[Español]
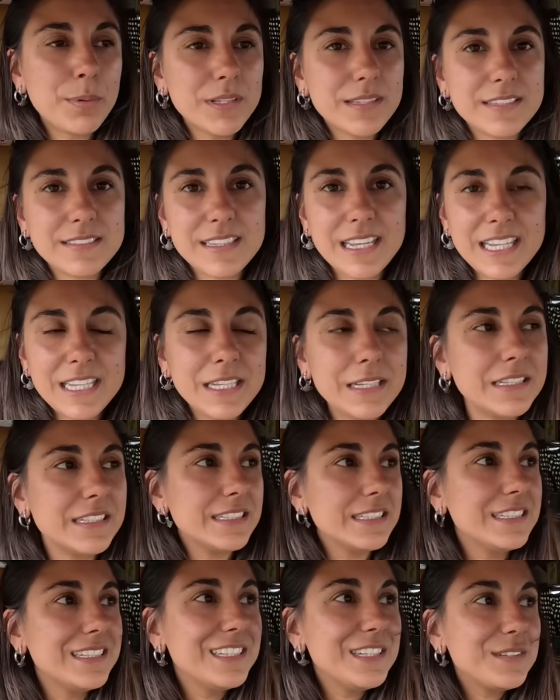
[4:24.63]
puestas ahí,
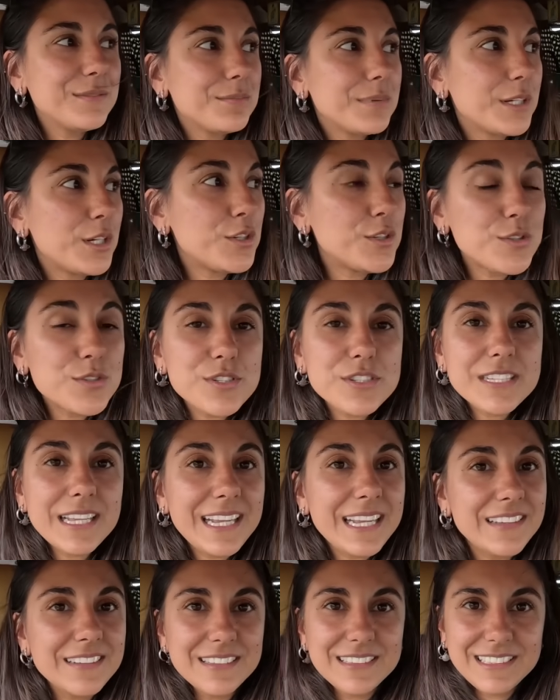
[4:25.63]
pero no
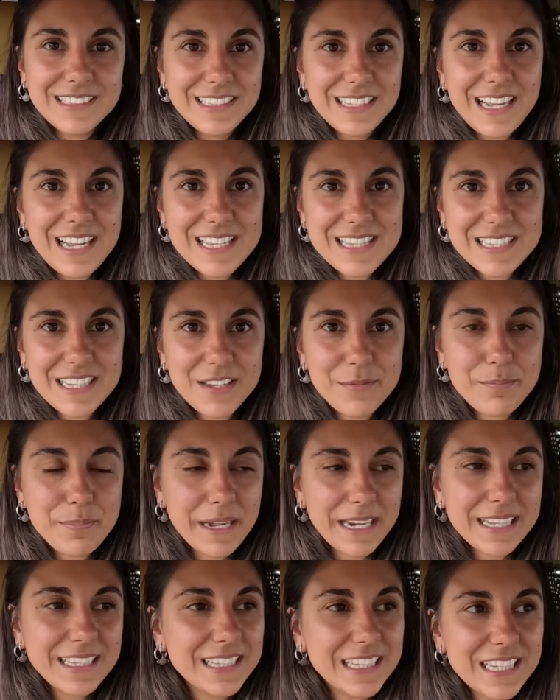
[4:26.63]
sé, hace
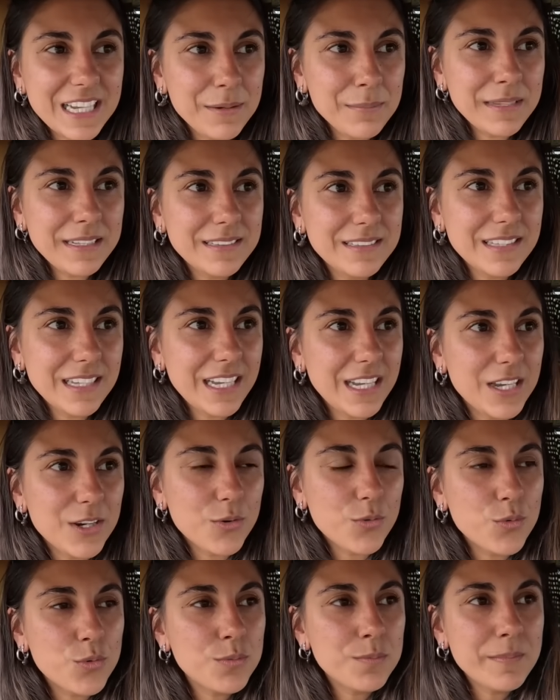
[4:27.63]
prácticamente
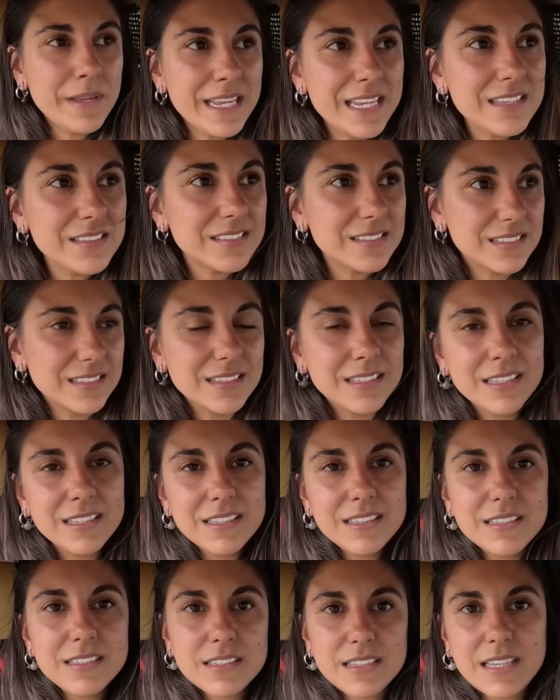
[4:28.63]
un mes
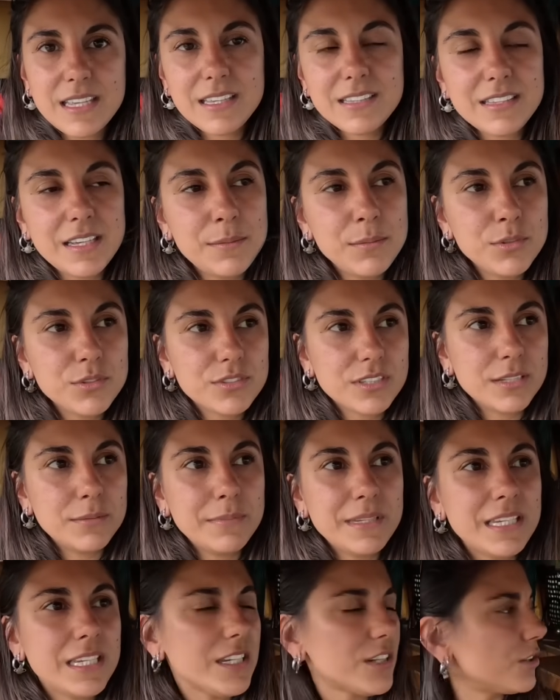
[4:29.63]
que estamos en
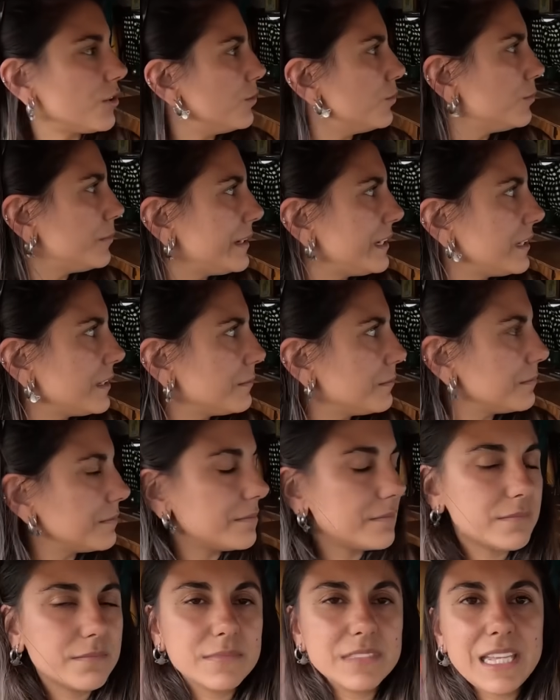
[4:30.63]
México, un mes
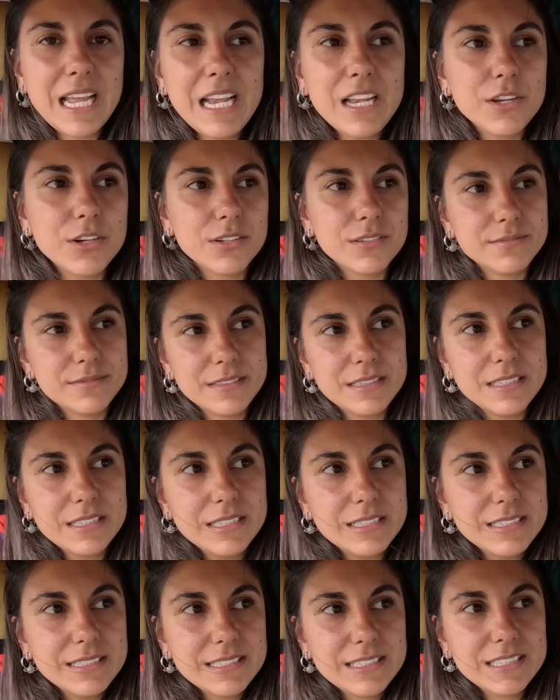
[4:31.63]
y algo, sí.
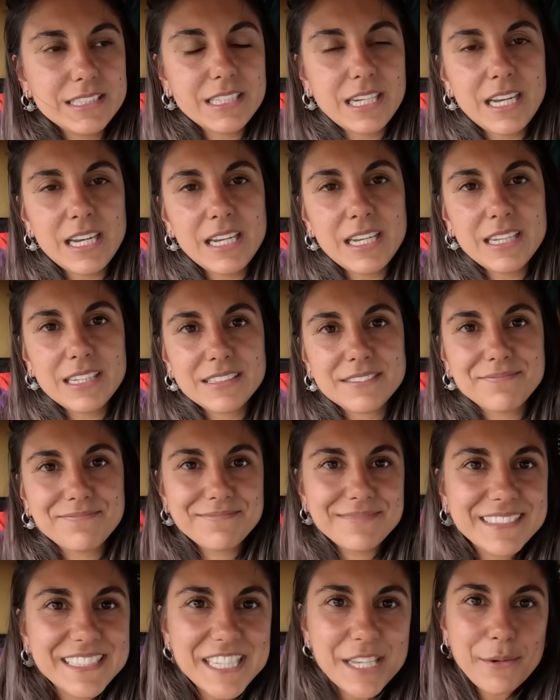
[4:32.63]
y ya
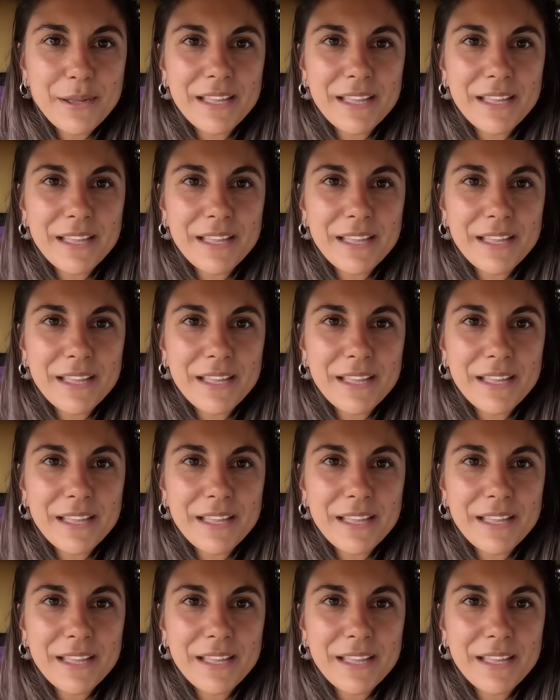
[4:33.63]
se